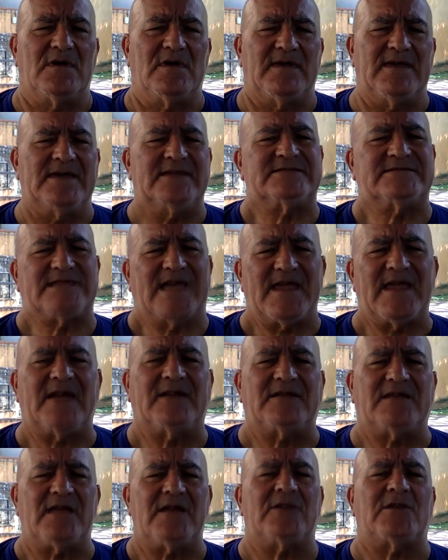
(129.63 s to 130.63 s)
e stai
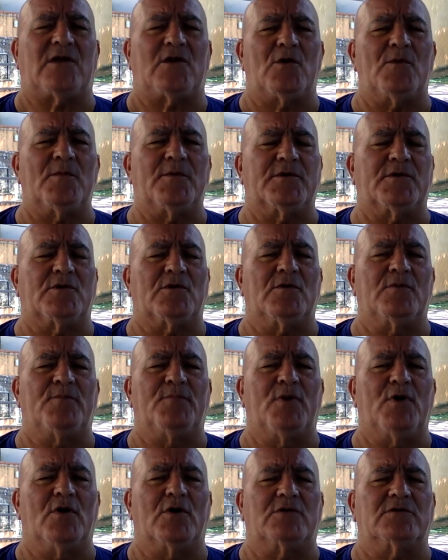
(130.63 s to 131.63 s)
attenta a come ti
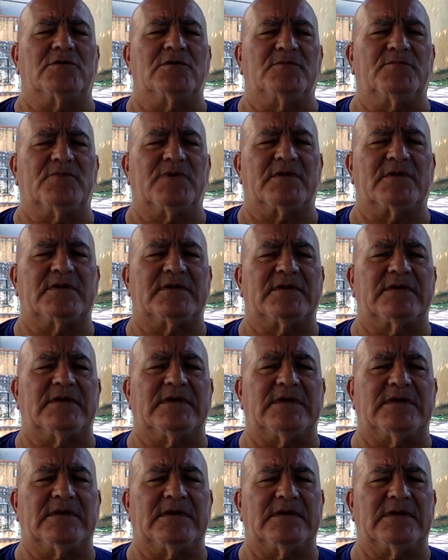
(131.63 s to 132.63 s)
comporti
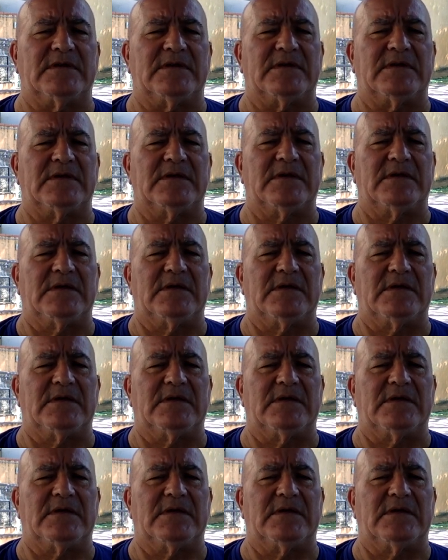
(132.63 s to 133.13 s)
perché